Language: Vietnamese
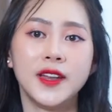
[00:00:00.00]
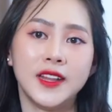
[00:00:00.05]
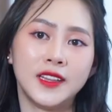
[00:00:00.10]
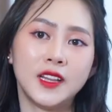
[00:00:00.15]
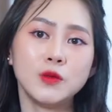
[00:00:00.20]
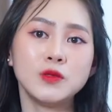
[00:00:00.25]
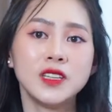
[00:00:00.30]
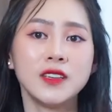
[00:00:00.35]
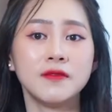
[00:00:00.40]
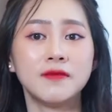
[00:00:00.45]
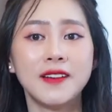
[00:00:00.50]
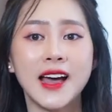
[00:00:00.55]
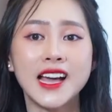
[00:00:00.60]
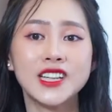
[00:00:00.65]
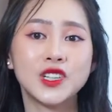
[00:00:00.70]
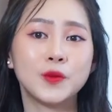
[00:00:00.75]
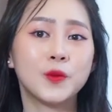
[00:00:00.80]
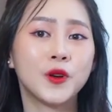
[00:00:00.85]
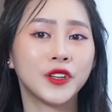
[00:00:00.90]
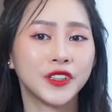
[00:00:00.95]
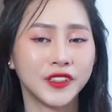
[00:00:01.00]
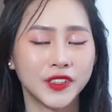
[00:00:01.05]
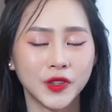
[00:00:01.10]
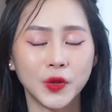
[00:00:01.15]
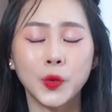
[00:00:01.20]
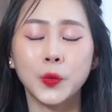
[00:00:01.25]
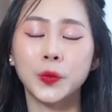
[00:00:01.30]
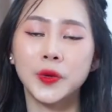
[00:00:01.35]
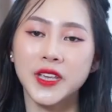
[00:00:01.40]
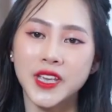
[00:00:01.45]
của Detoxify cho mọi
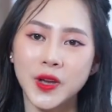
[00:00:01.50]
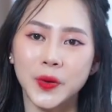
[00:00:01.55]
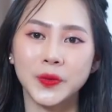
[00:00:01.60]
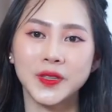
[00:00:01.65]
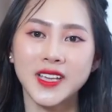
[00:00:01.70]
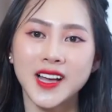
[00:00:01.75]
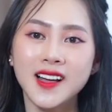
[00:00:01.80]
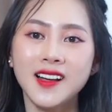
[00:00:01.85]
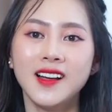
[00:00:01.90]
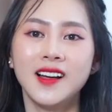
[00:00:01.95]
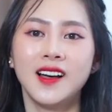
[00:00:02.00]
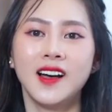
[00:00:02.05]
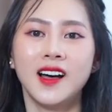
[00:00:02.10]
người cùng hiểu nhé.